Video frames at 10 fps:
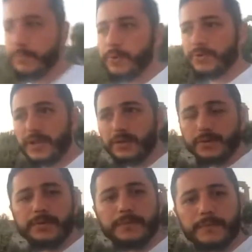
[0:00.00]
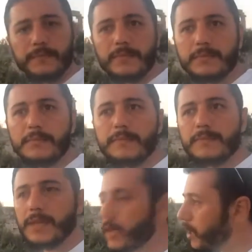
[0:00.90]
Poseidon
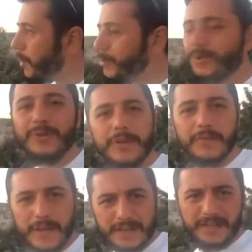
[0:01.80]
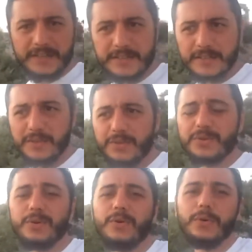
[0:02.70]
Apollon'a ve arkadaşlarına diyor
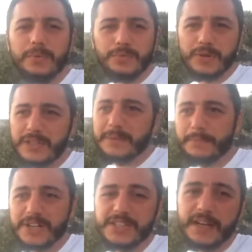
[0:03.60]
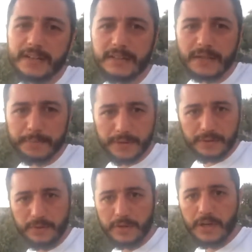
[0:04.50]
ki oğlum diyor gidin başka yerde
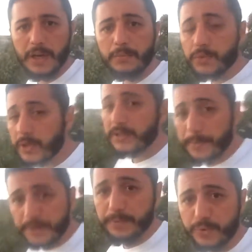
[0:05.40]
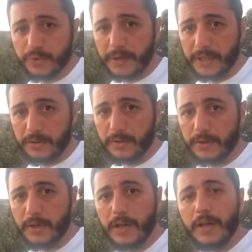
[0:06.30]
tapının diyor. Burada tapınıp durmayın diyor.
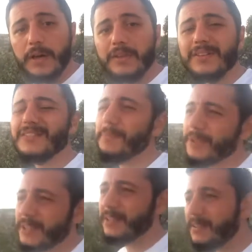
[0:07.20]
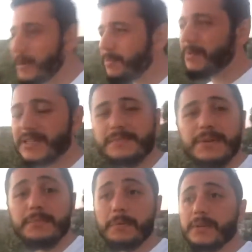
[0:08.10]
Hani tapınırdın tapınmazdın
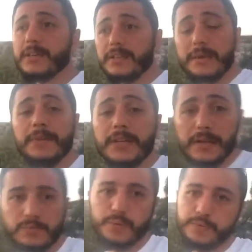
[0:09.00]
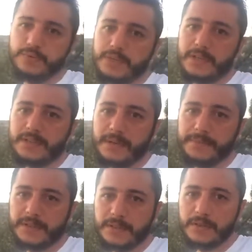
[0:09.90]
bilmem ne yemin ederim topuzuz
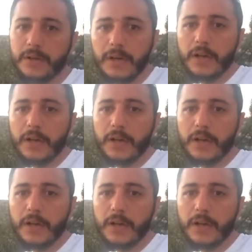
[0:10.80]
keserimsin diyor.